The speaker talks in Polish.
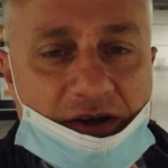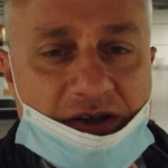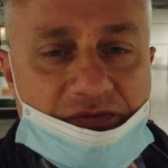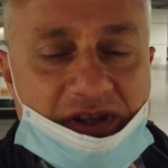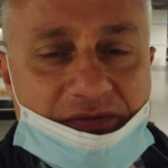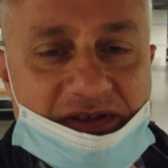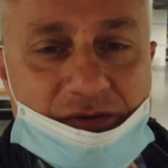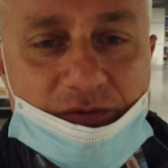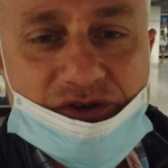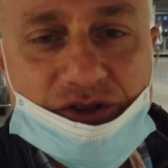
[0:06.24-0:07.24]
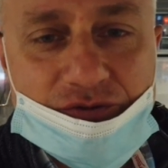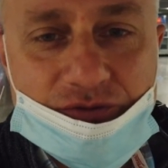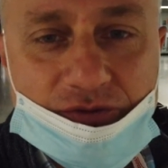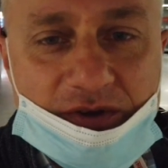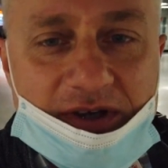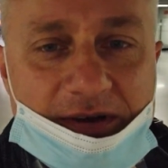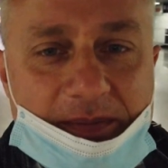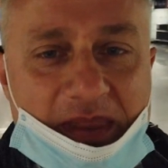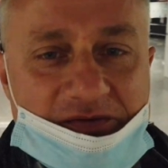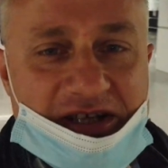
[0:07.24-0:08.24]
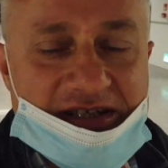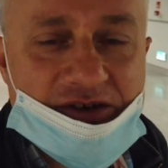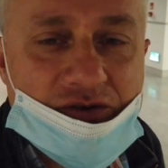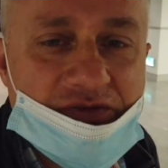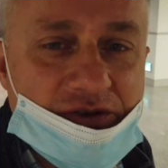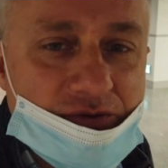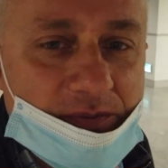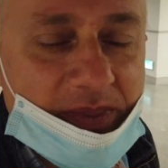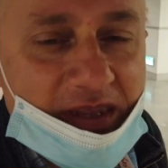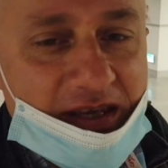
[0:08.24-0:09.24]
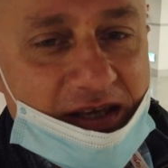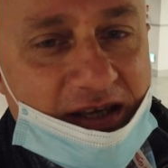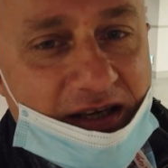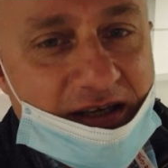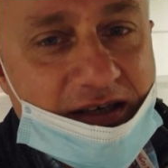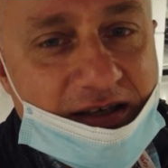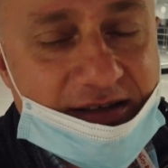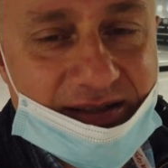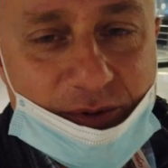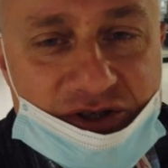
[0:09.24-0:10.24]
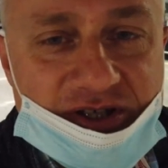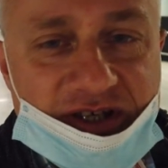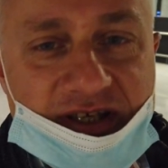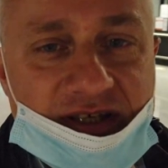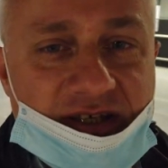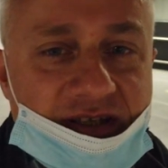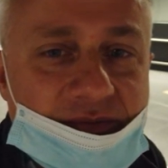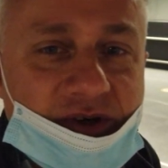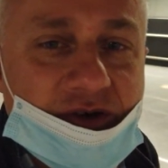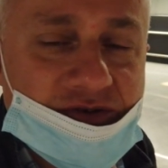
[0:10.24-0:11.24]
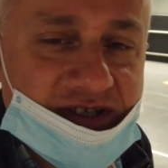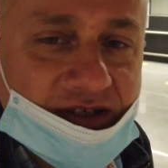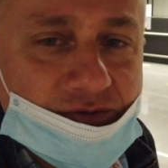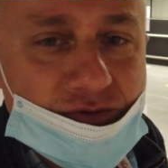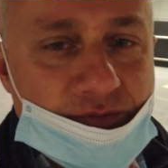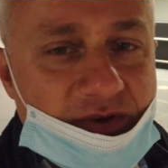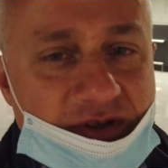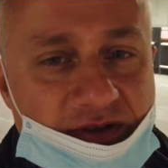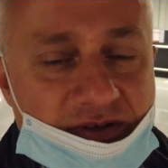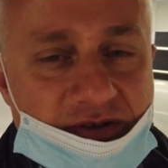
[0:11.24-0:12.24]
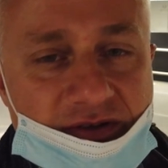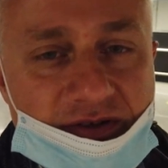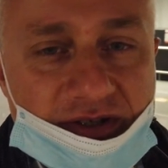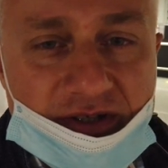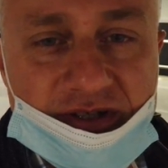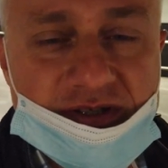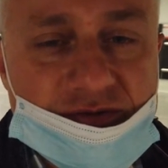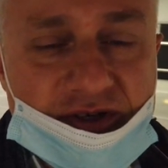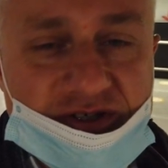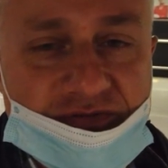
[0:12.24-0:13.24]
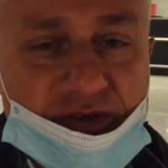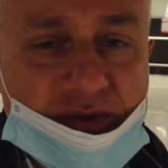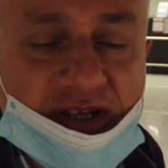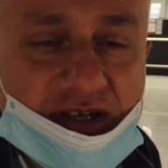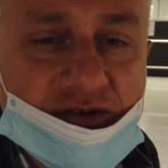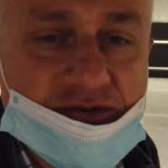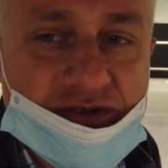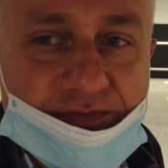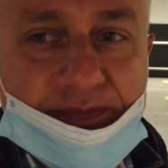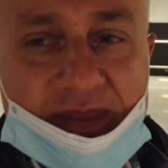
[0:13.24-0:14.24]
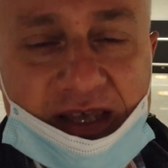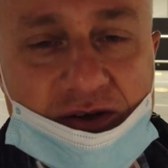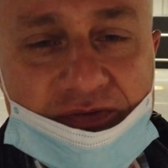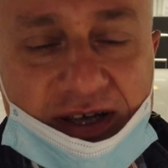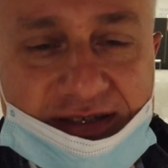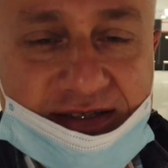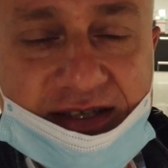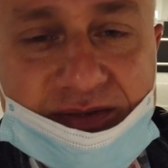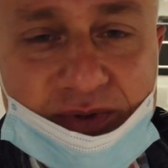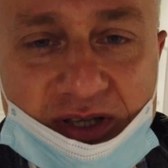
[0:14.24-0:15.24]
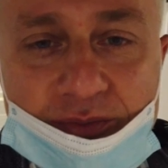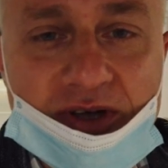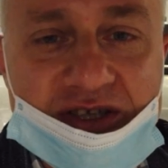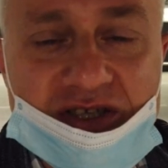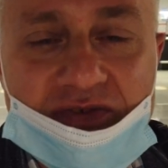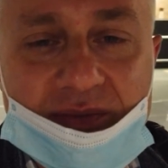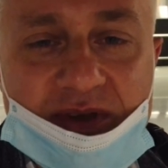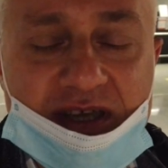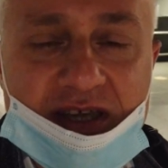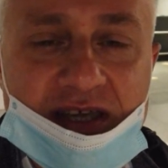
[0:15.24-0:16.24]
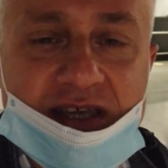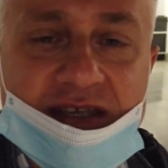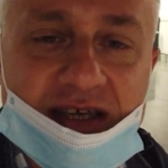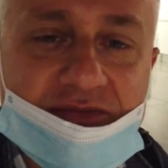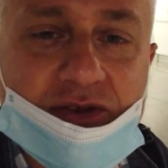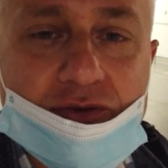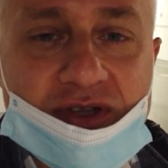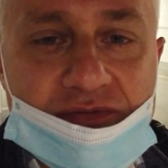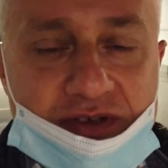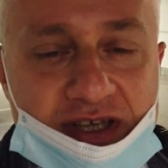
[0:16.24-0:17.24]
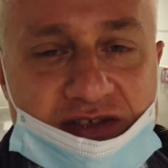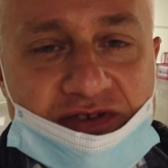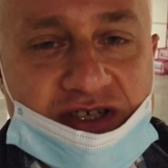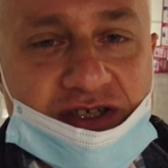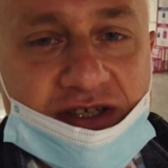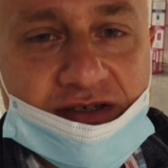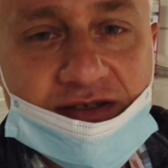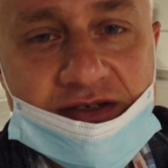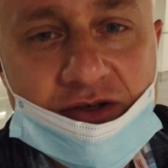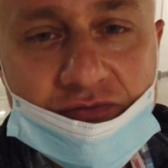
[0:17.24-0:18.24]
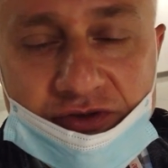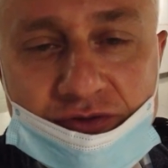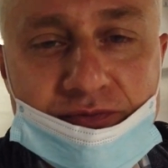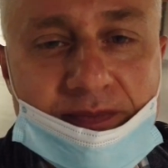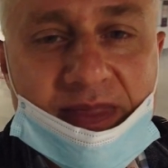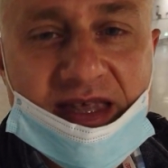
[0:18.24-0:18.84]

Kochani, witam Was w nowym odcinku w czasach COVID-u. E, na zaproszenie mojego statu e, i słuchajcie firmy Grekos, jako wakacyjny ekspert pokażę Wam, jak wygląda wyjazd w czasie e, COVID-u.